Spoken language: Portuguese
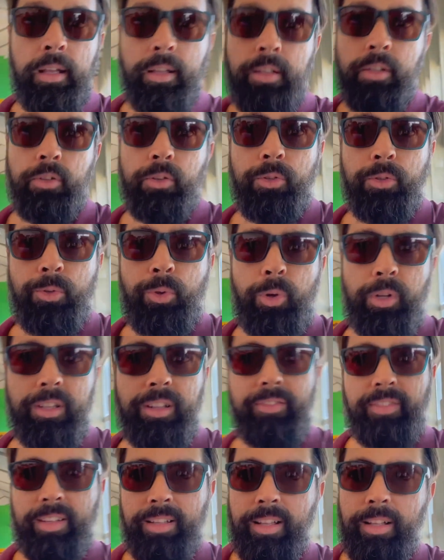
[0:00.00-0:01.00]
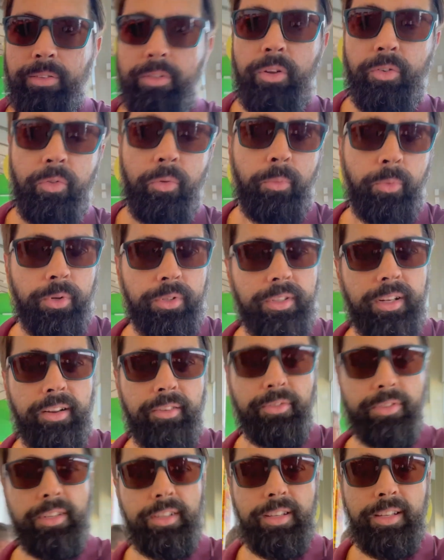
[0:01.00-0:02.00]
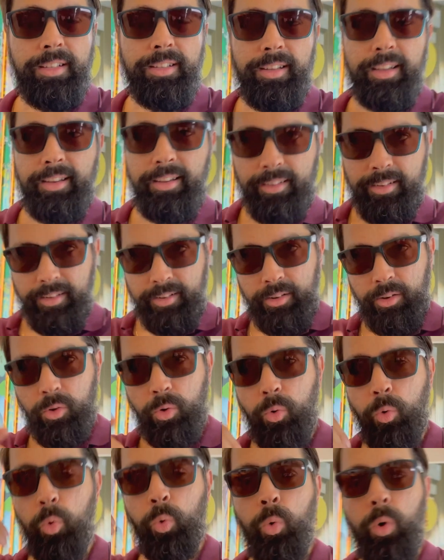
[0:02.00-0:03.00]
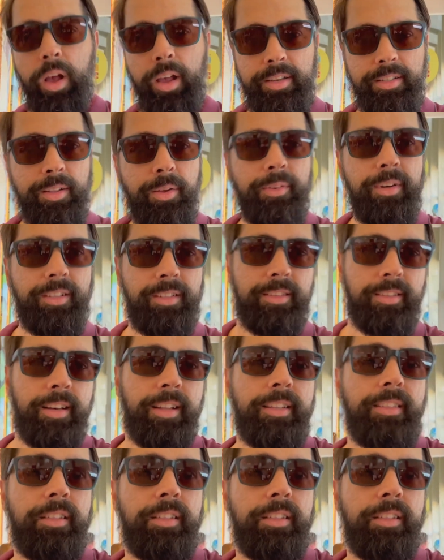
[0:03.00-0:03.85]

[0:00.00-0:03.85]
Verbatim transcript: Só que na verdade o que eu vou mostrar a vocês é o restaurante, né?